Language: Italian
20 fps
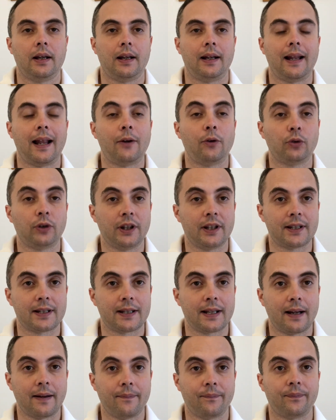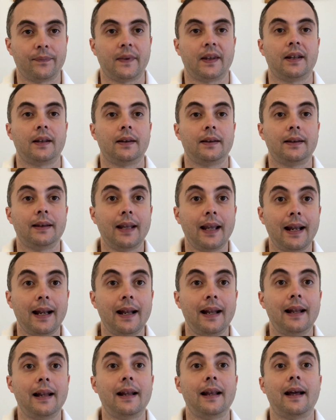la notizia
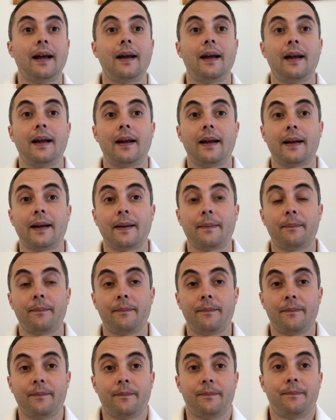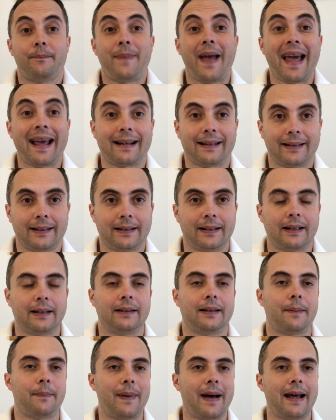della eh, perdita
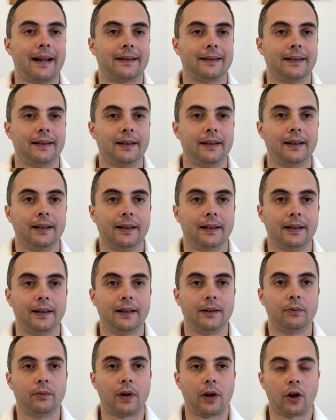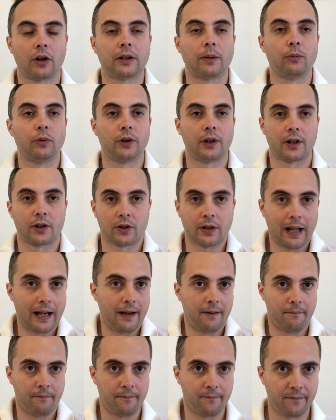da parte di una nota
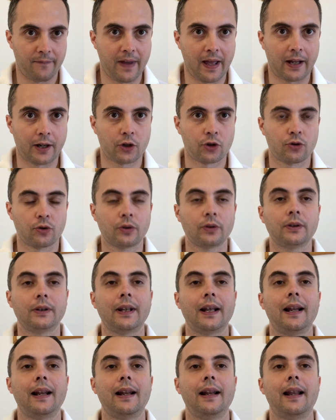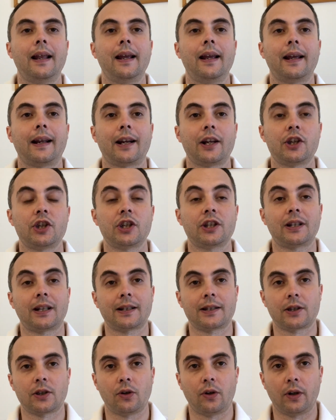multinazionale, Verisure, delle
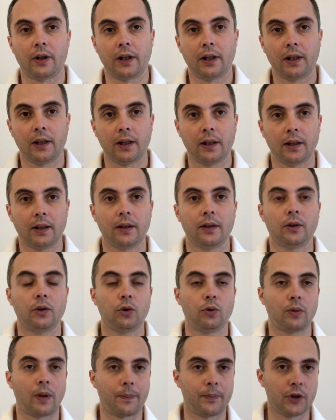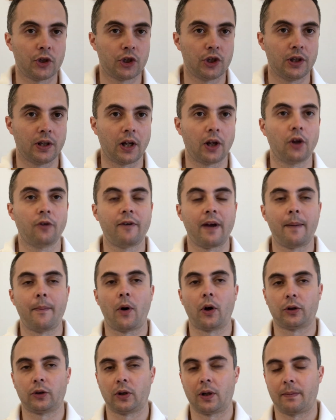registrazioni di una piscina dove è
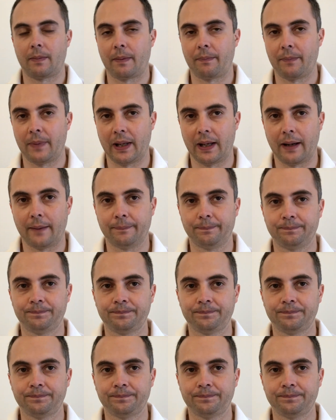morta una bambina.